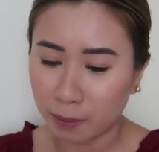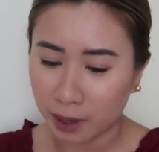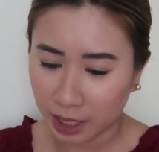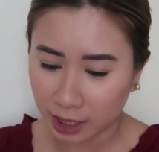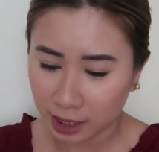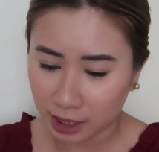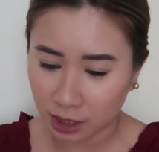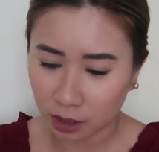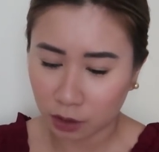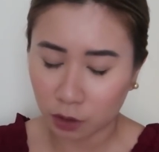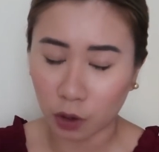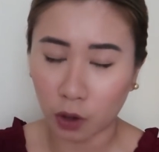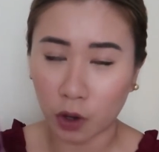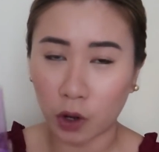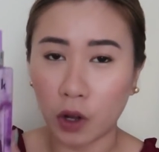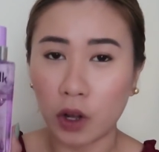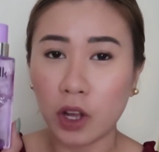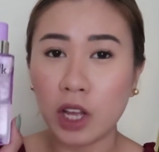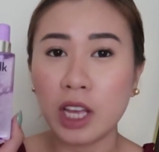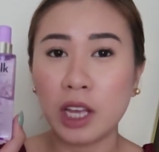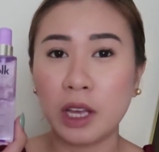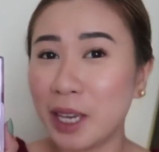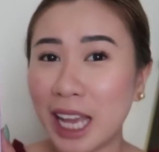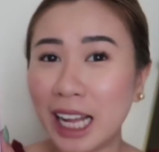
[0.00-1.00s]
mist
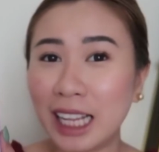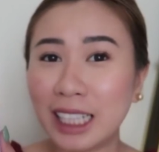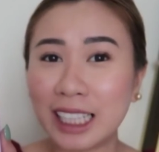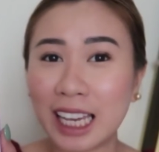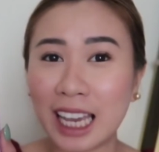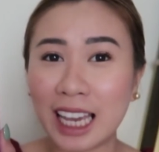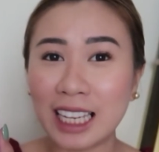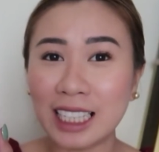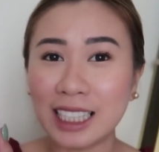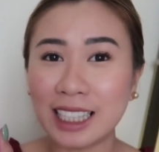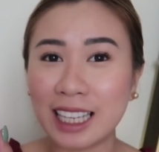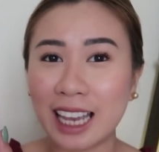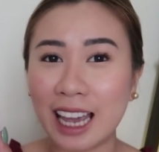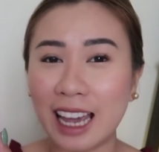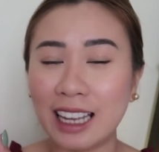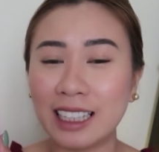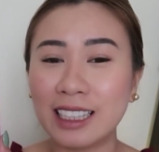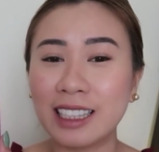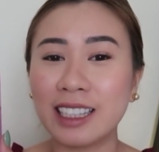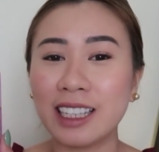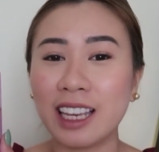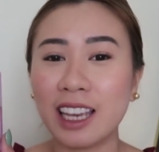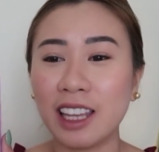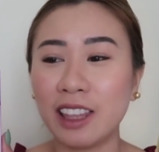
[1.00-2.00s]
ko. BRK
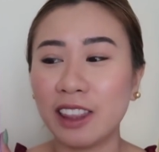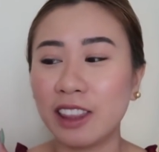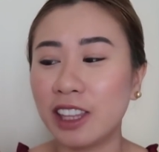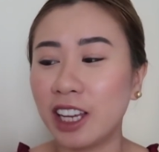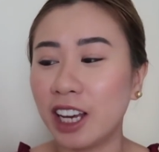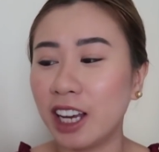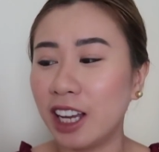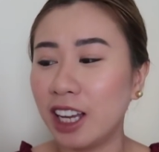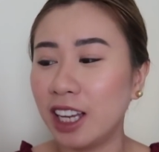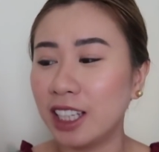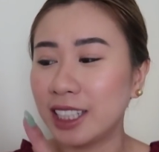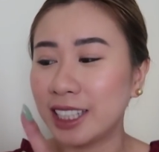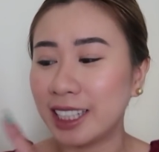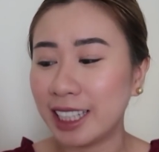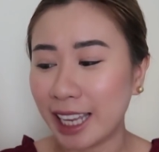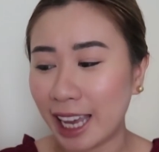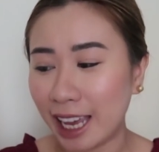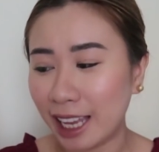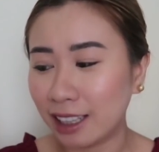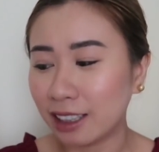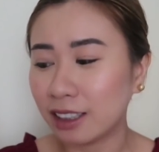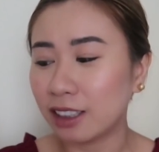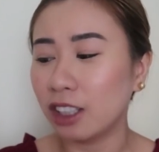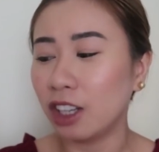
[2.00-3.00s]
Sense in the
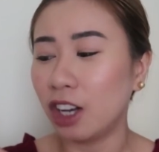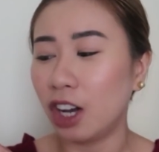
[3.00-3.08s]
scent